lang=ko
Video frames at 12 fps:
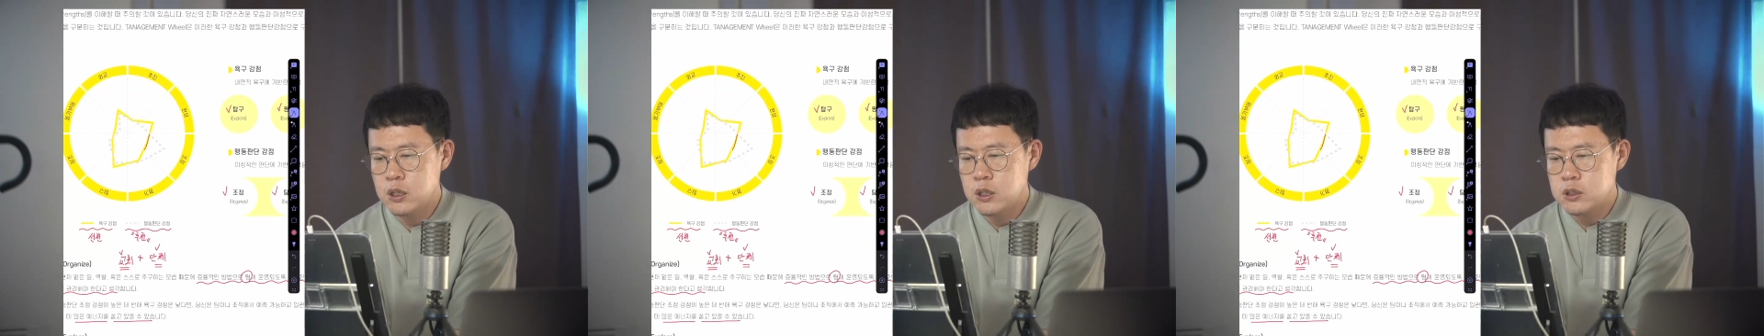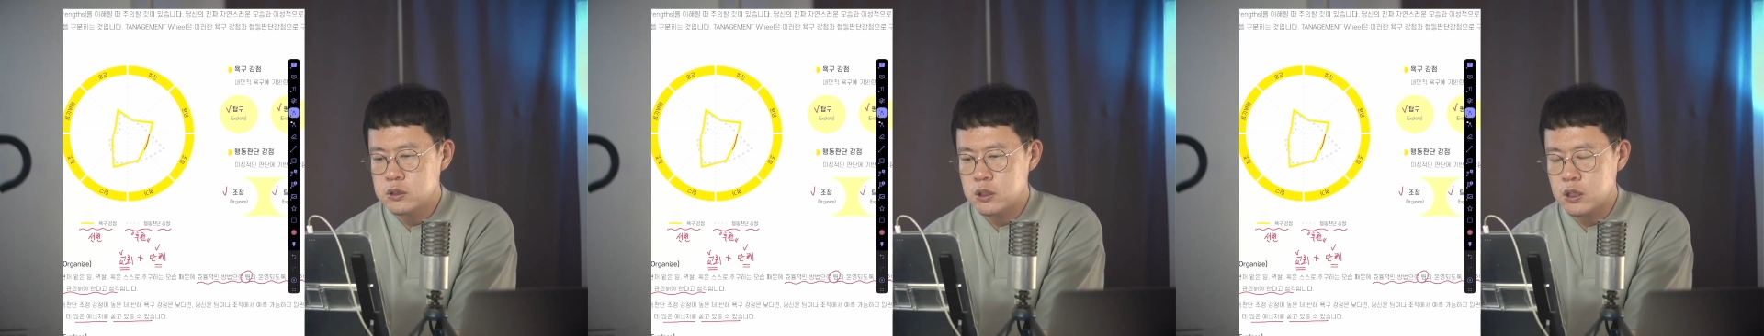
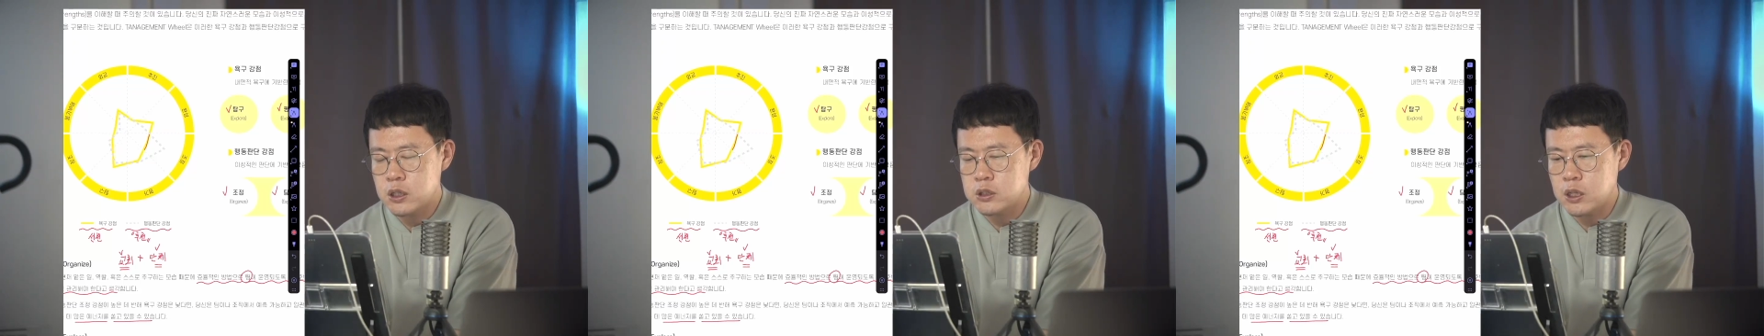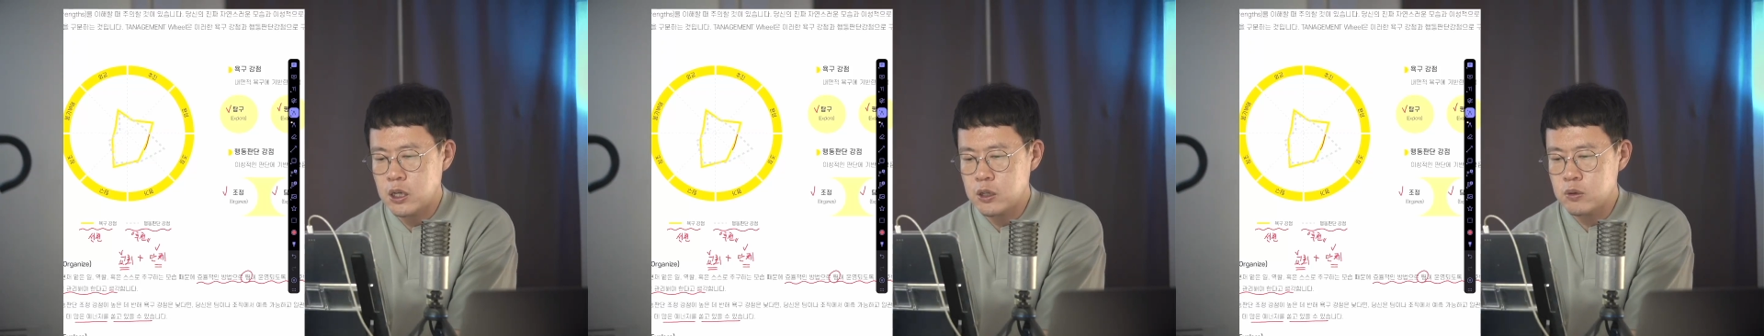제가
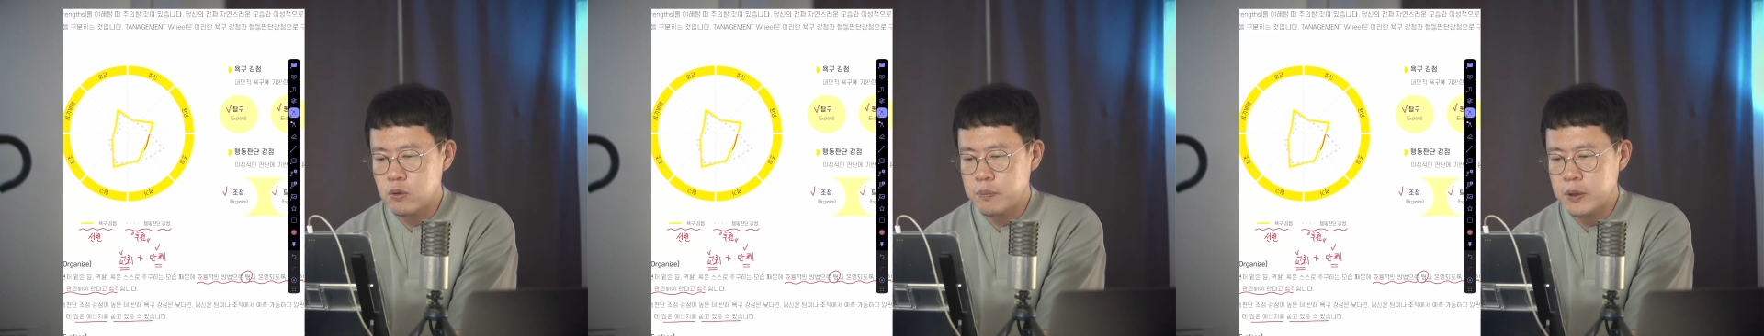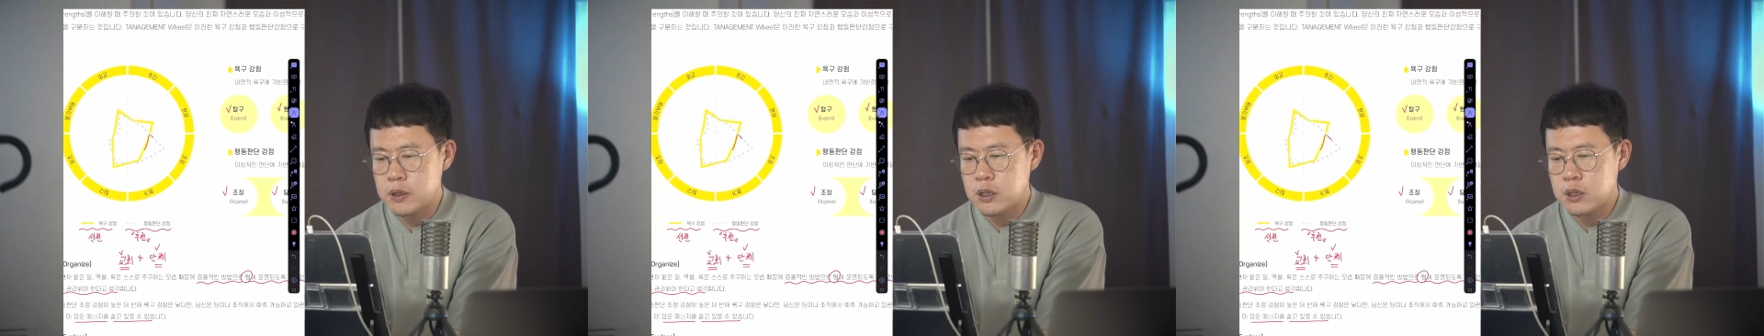이제 행동
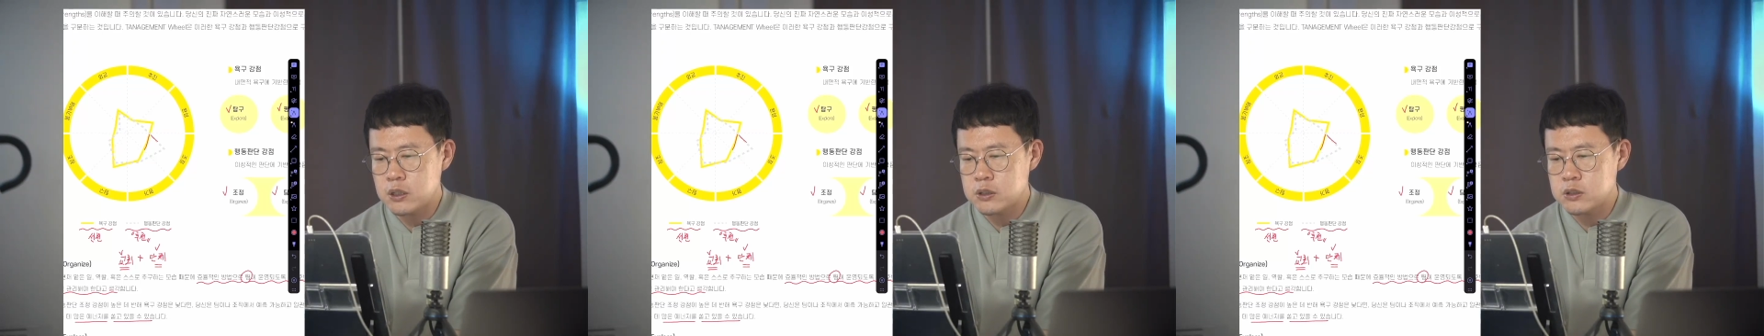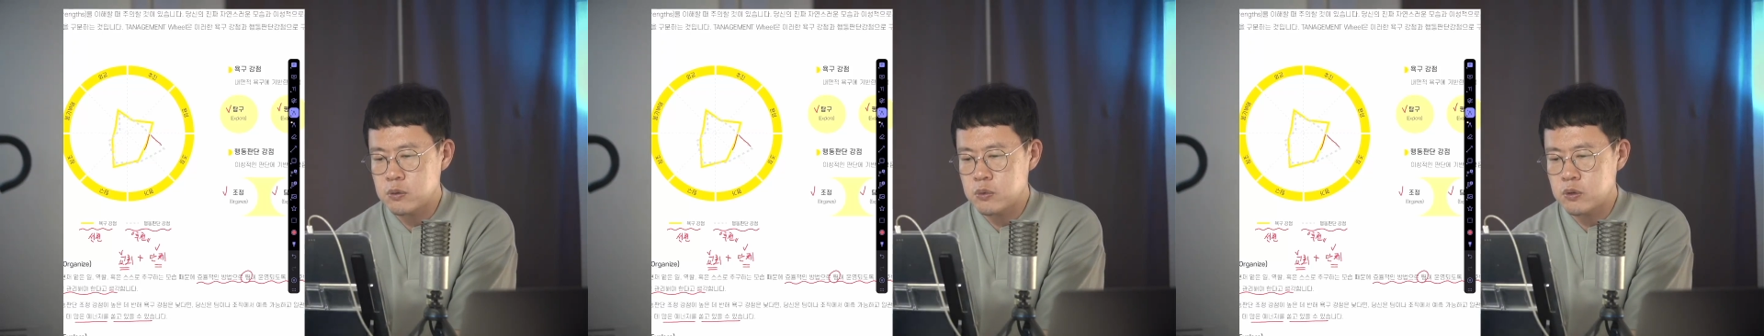판단
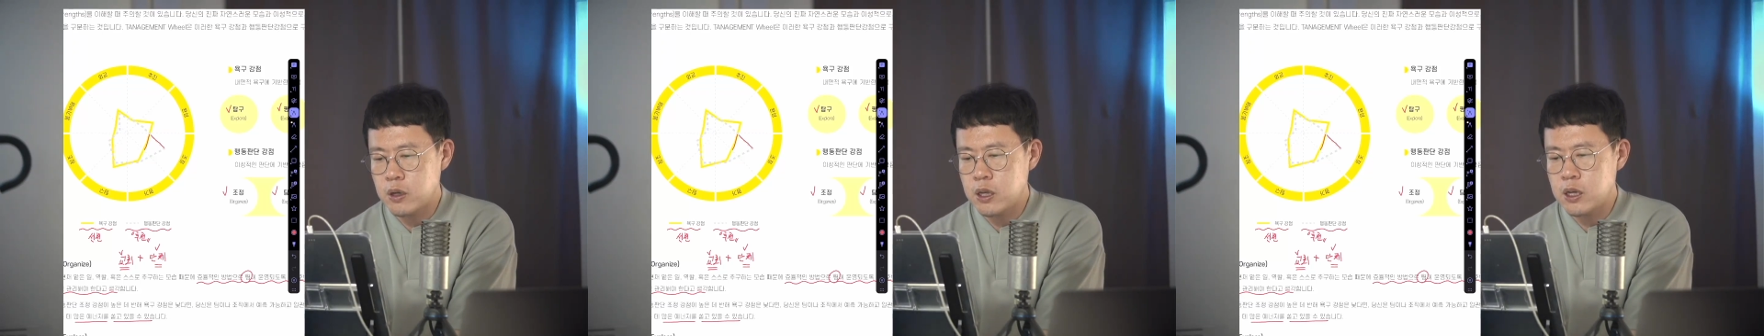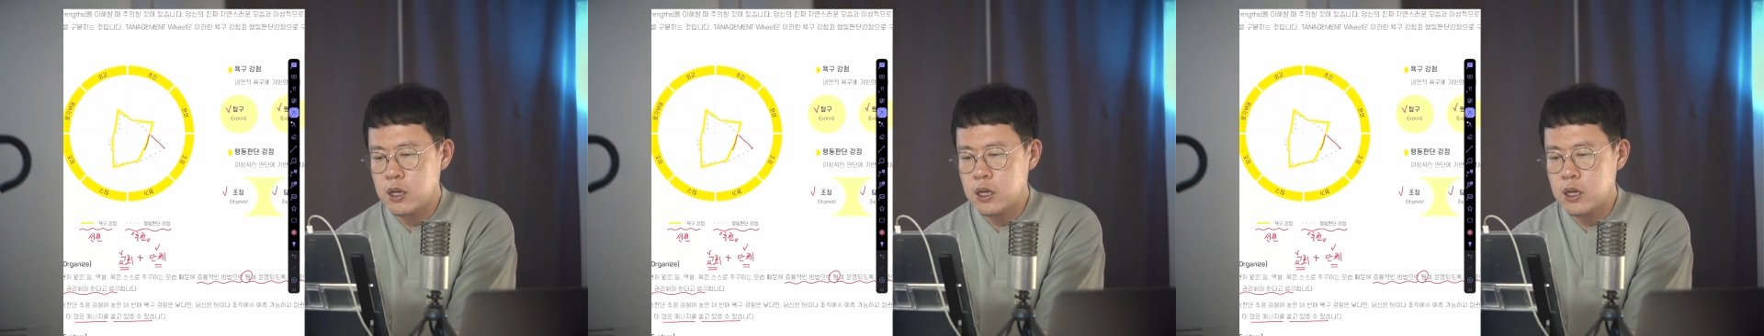관점으로 해야